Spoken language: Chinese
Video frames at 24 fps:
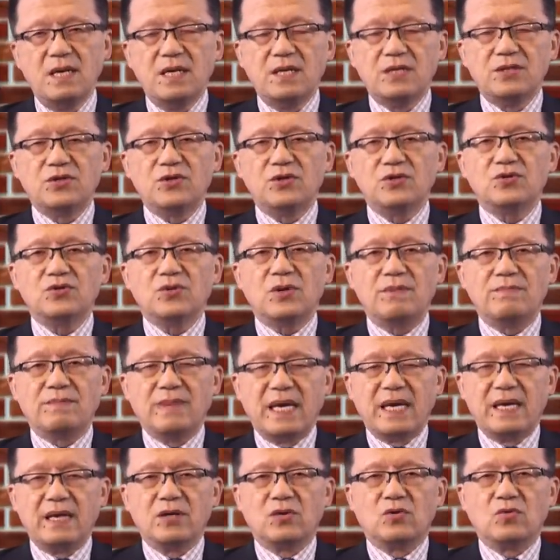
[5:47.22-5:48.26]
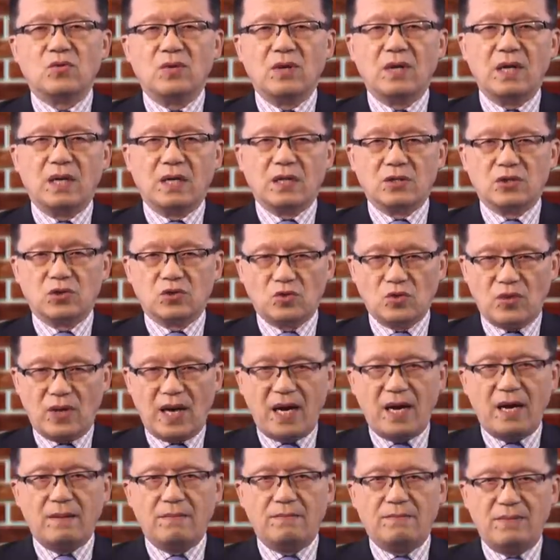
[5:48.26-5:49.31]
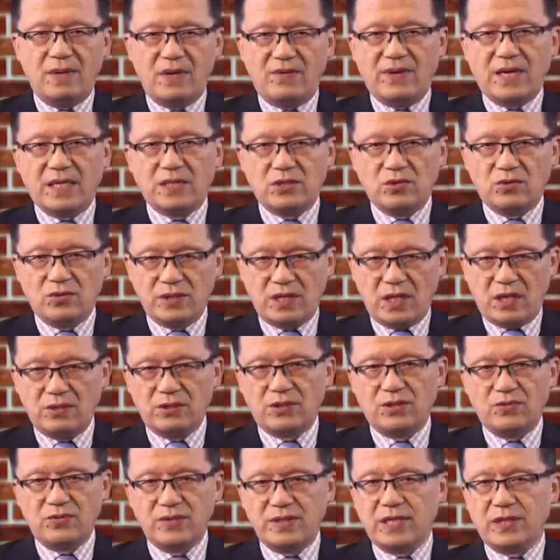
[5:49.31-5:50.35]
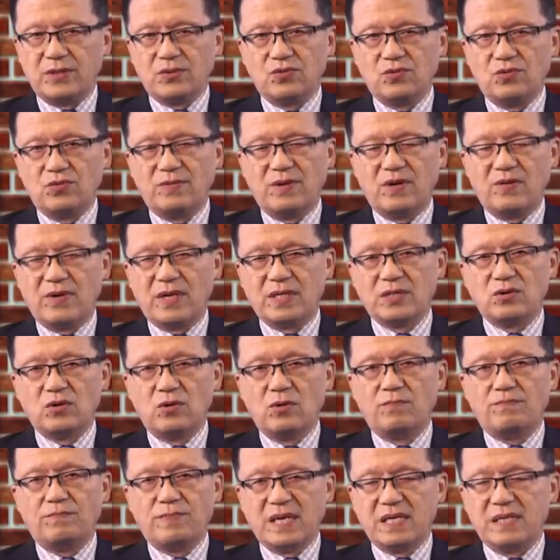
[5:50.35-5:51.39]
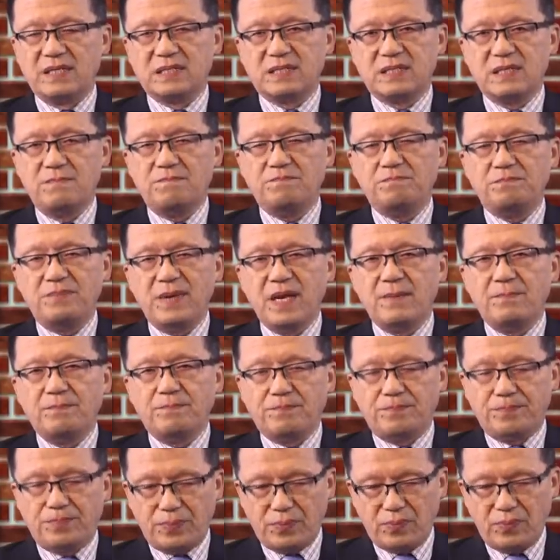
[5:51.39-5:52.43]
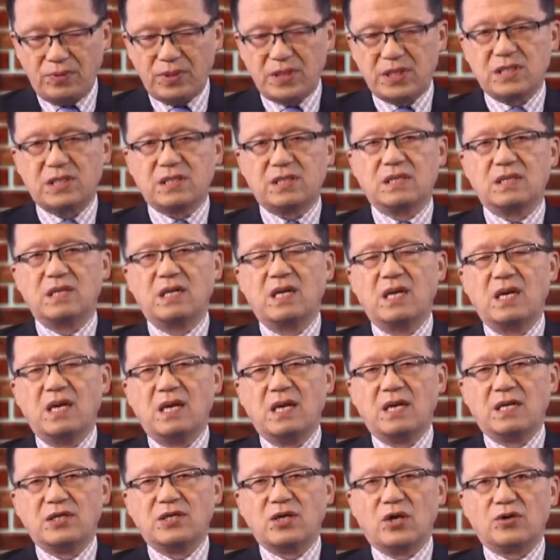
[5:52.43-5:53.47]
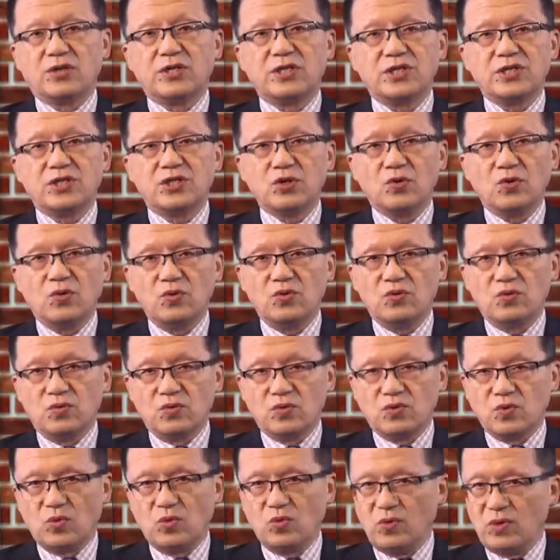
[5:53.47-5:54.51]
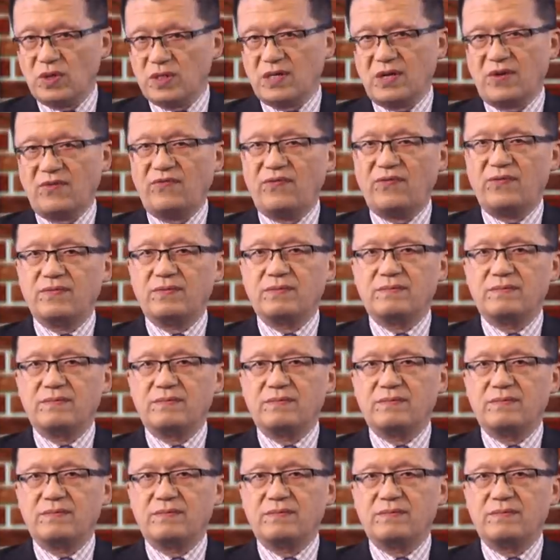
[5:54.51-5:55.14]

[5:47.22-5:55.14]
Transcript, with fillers: 就是说，美国抓孟晚舟，要求引渡孟晚舟，本身并不是要羞辱中国政府。